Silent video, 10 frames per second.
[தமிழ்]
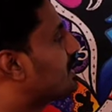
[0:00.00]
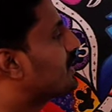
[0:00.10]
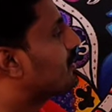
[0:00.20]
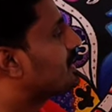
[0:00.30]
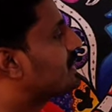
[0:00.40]

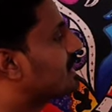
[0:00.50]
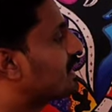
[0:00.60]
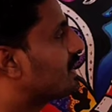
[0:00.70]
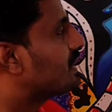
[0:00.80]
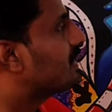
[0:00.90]
நீங்கள்
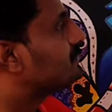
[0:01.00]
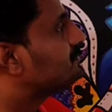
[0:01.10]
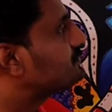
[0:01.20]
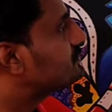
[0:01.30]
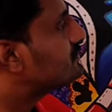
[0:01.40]
பார்த்துருக்கீங்க இல்லையா
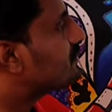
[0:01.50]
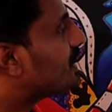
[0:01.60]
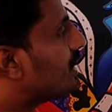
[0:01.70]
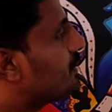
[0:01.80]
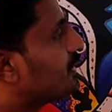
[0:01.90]

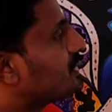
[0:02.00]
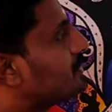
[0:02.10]
இப்போ வந்து